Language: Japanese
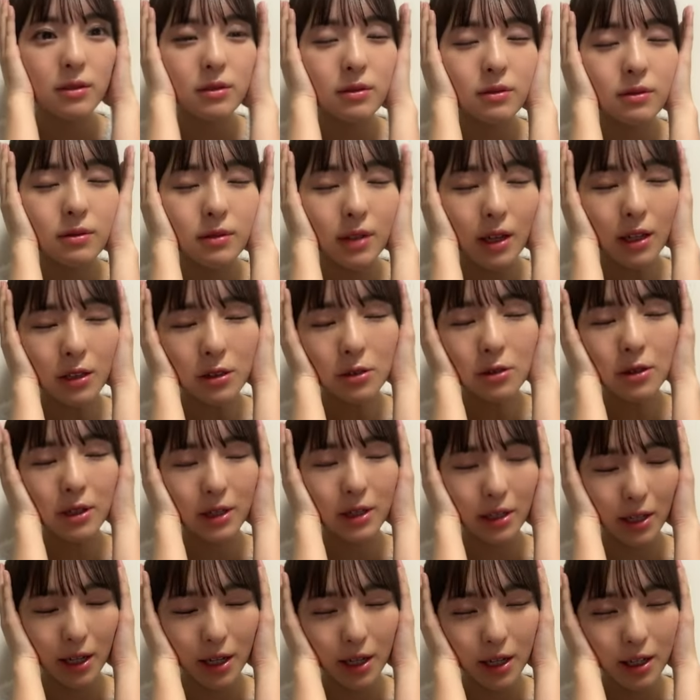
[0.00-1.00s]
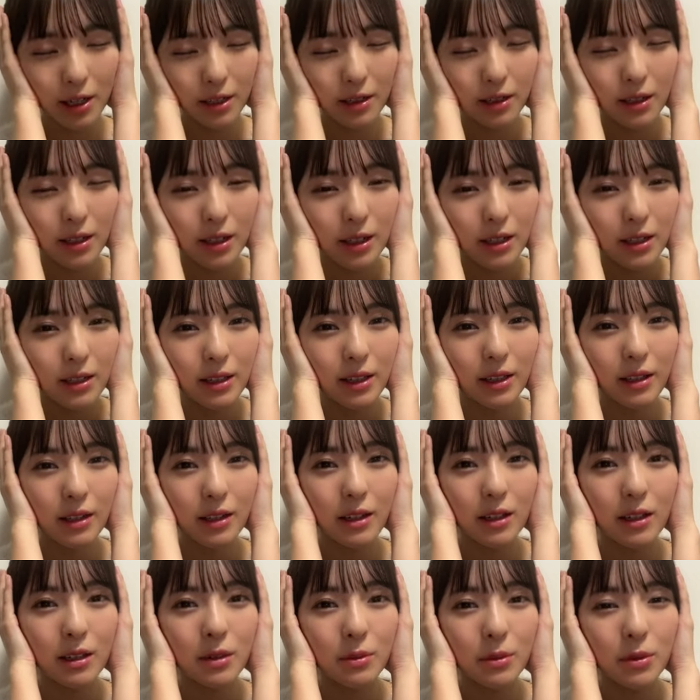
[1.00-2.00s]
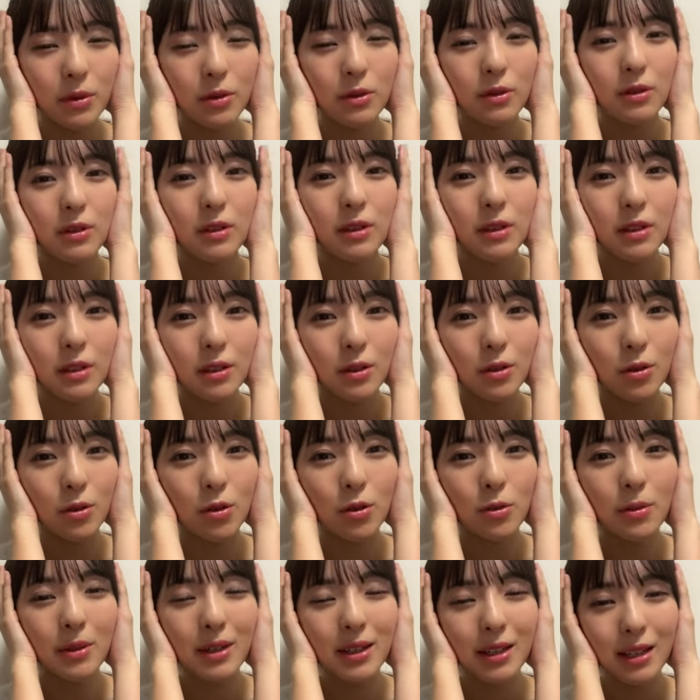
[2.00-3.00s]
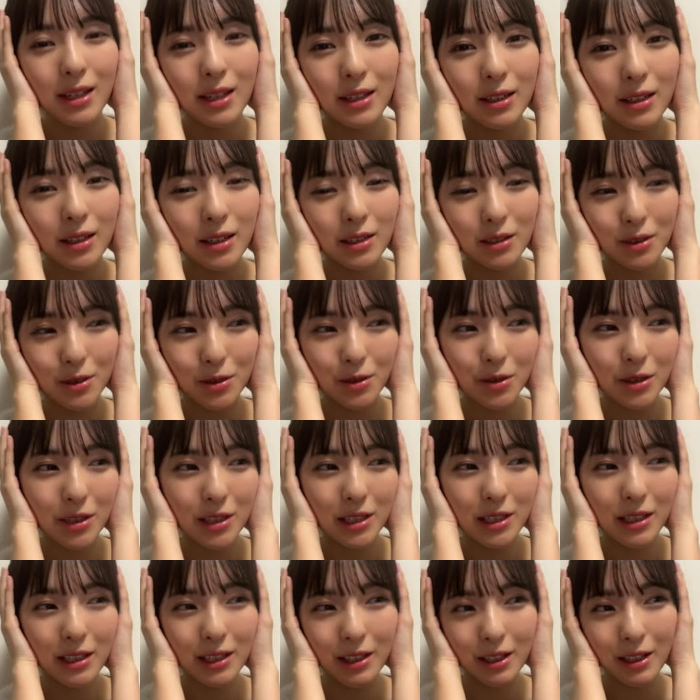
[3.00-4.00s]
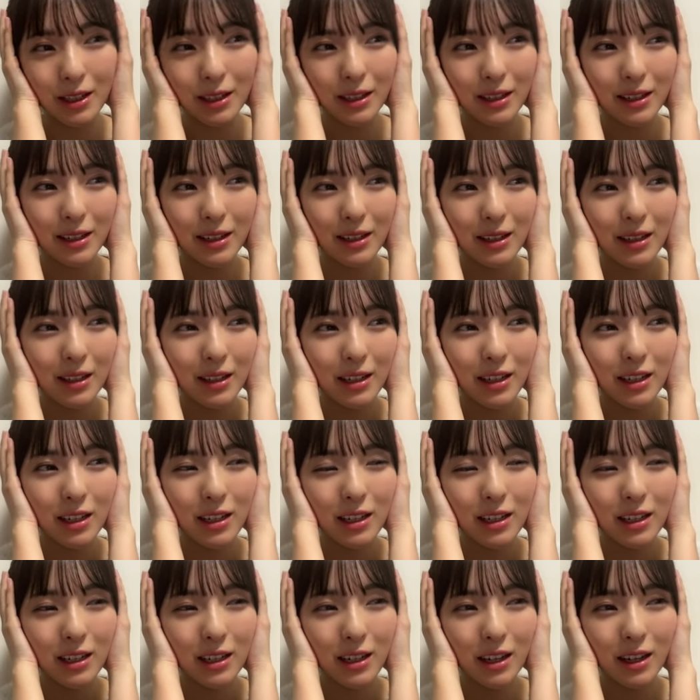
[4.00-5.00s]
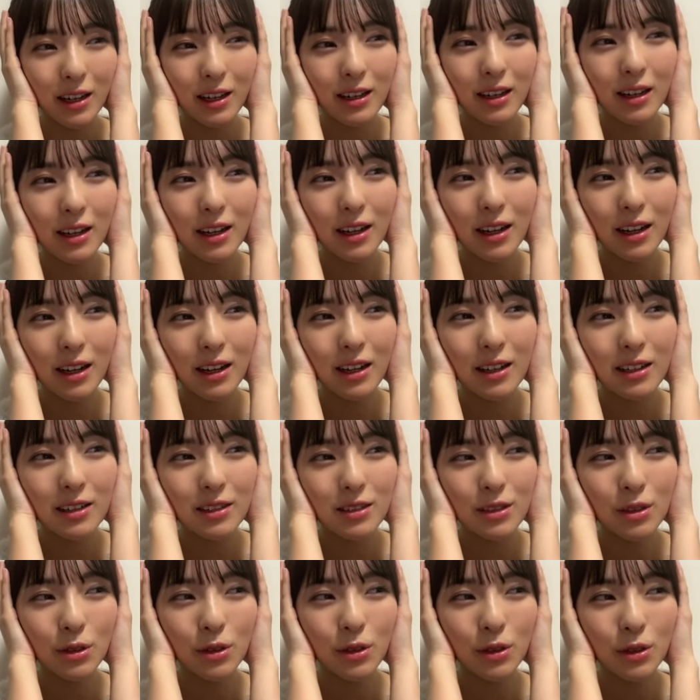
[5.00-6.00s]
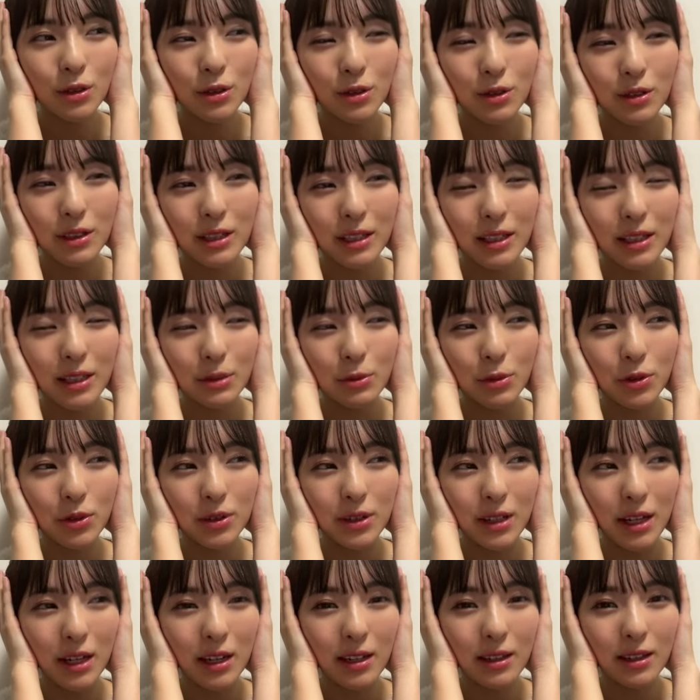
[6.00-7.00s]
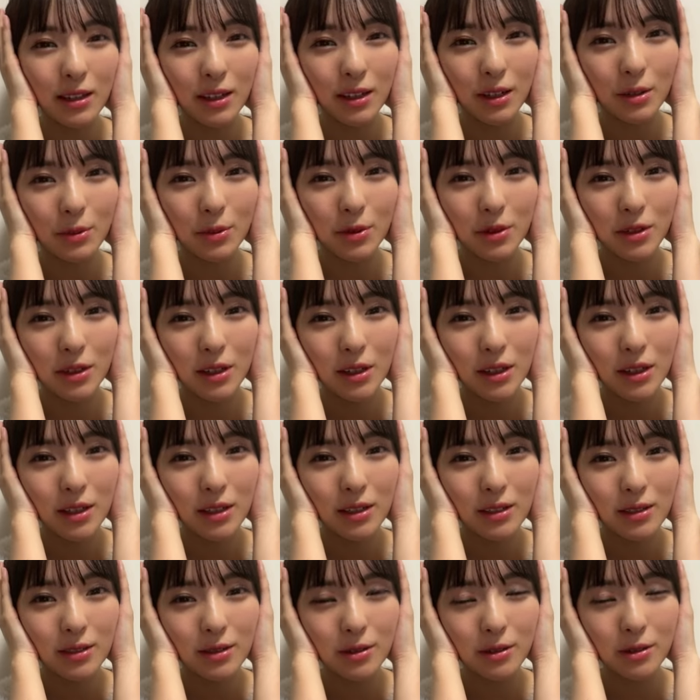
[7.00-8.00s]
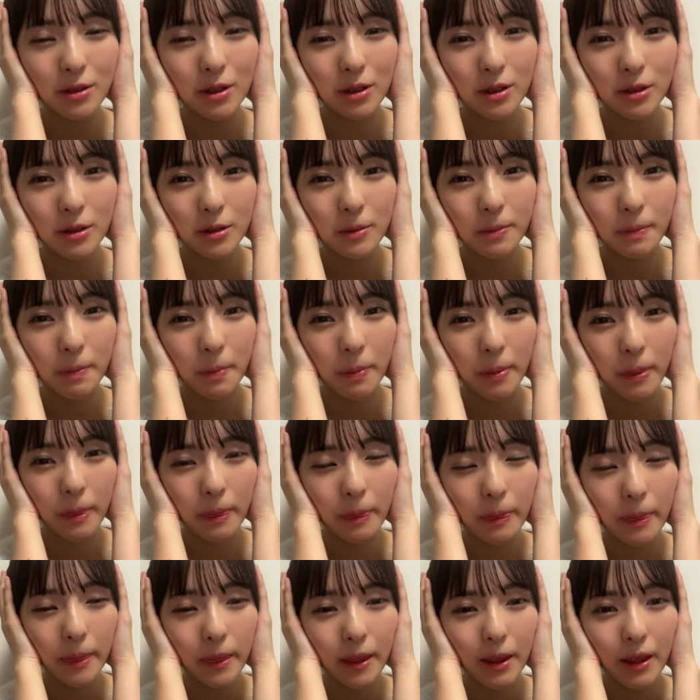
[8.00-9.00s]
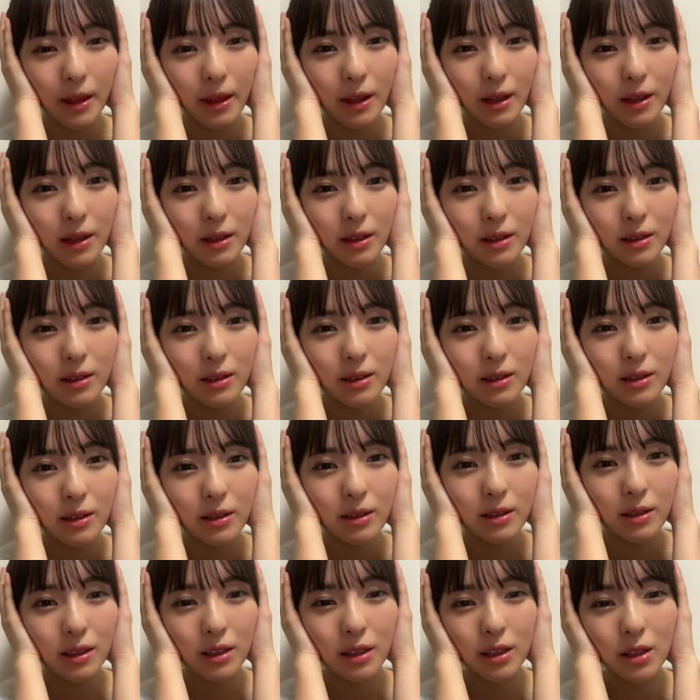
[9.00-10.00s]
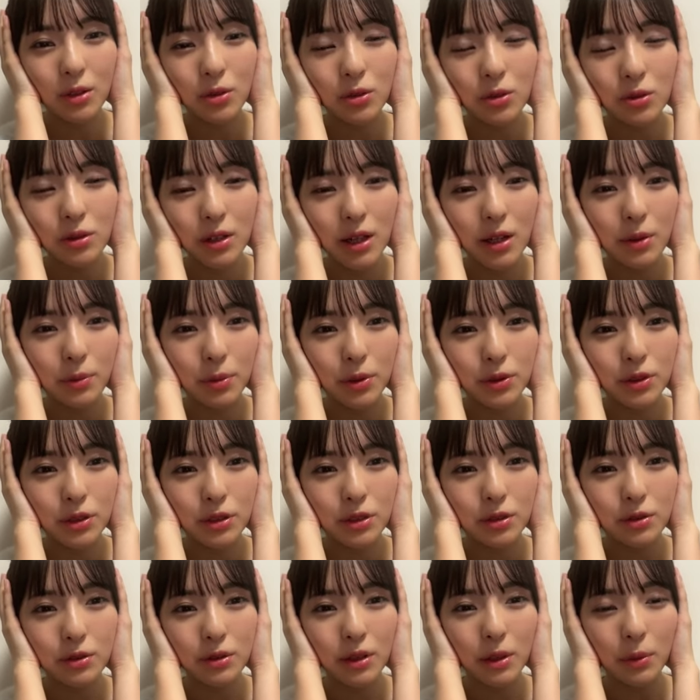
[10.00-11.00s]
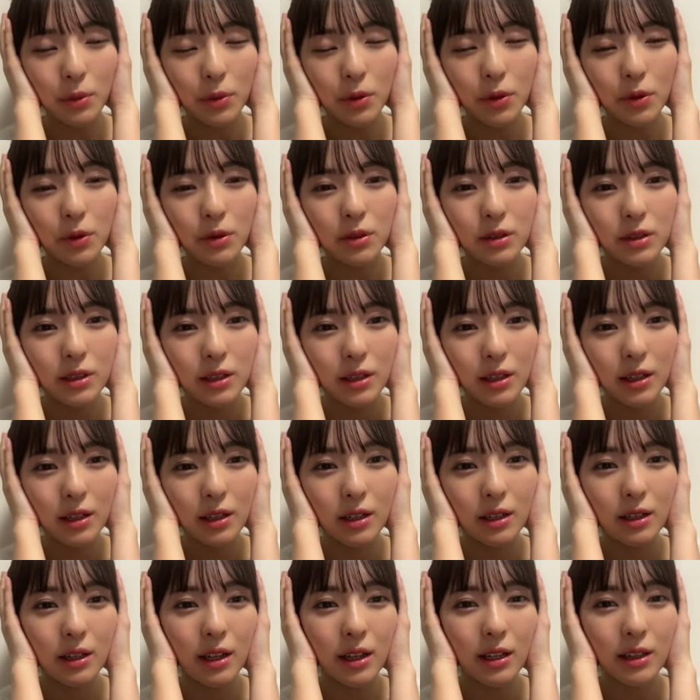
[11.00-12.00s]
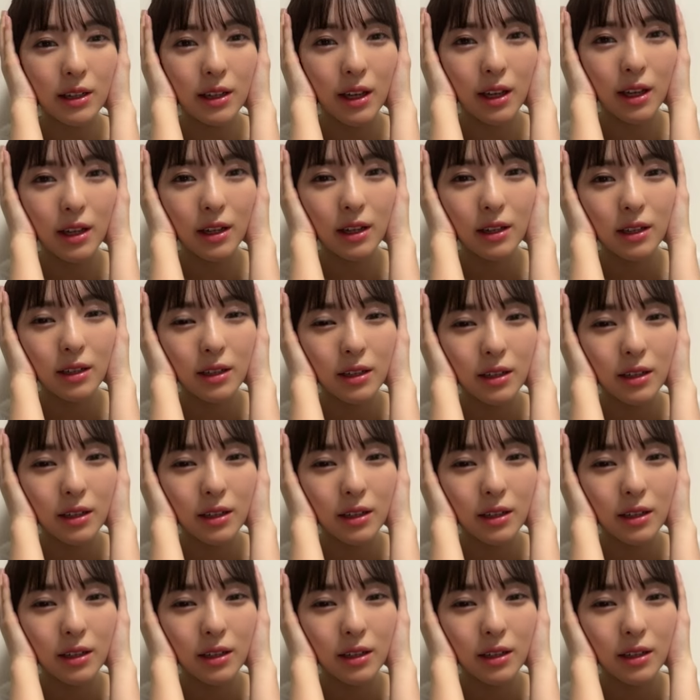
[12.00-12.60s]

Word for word: うん、あとはねなんかもうここまで活動してきて体がそういうのにもう慣れたかもそういうやったことないポジションでもなんか大体